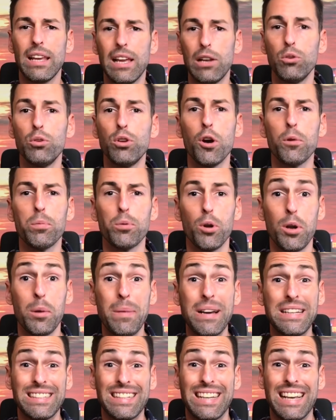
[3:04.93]
El único
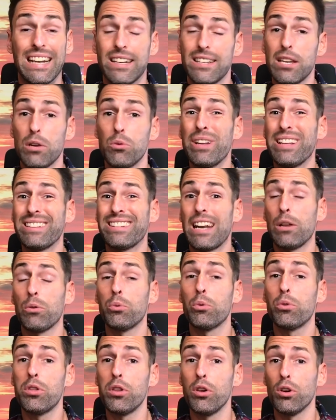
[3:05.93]
problema es que al ser una
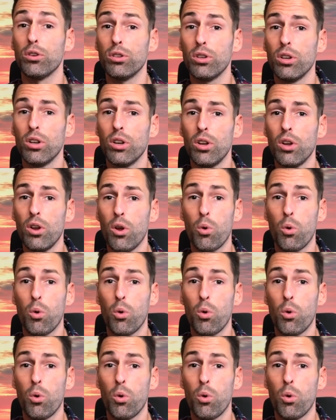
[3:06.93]
traducción,